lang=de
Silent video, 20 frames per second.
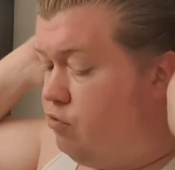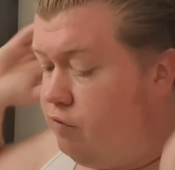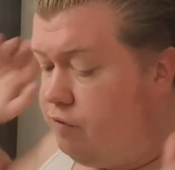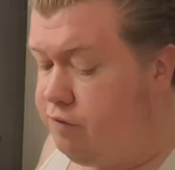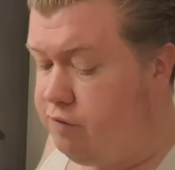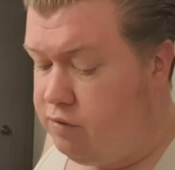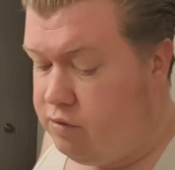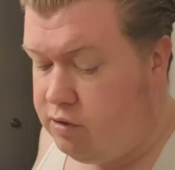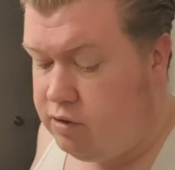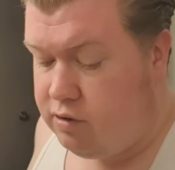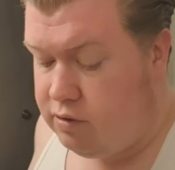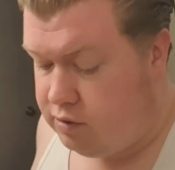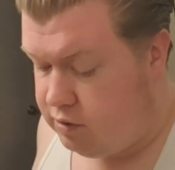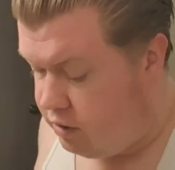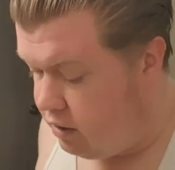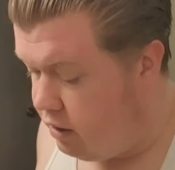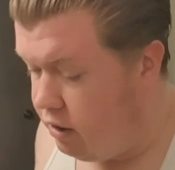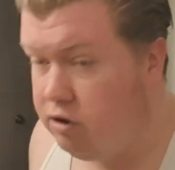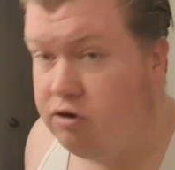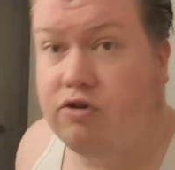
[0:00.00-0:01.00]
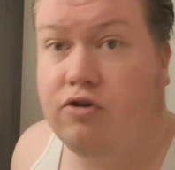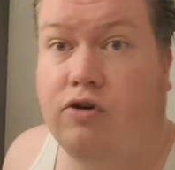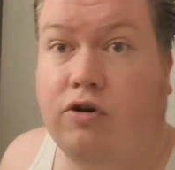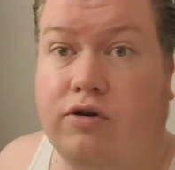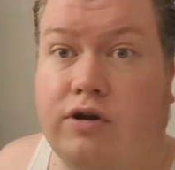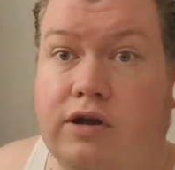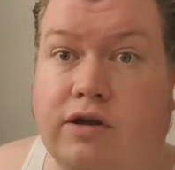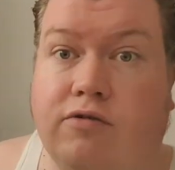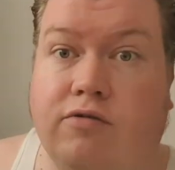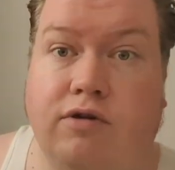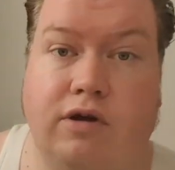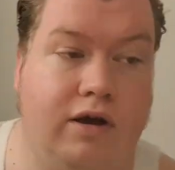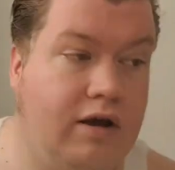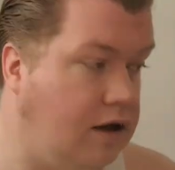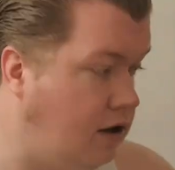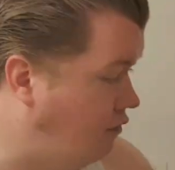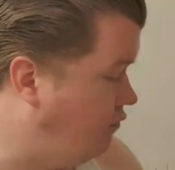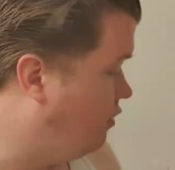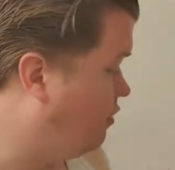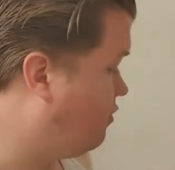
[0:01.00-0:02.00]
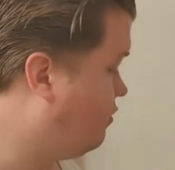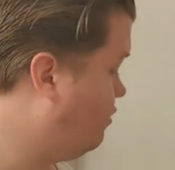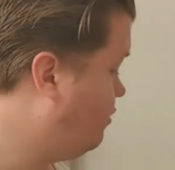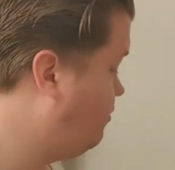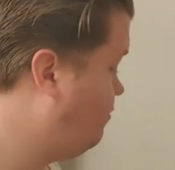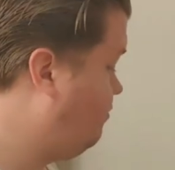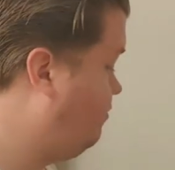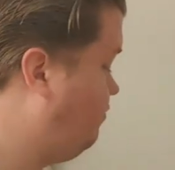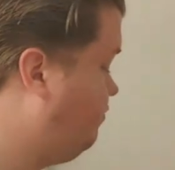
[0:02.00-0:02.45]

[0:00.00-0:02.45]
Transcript: duftenden Hair Tonic oder Haarwasser.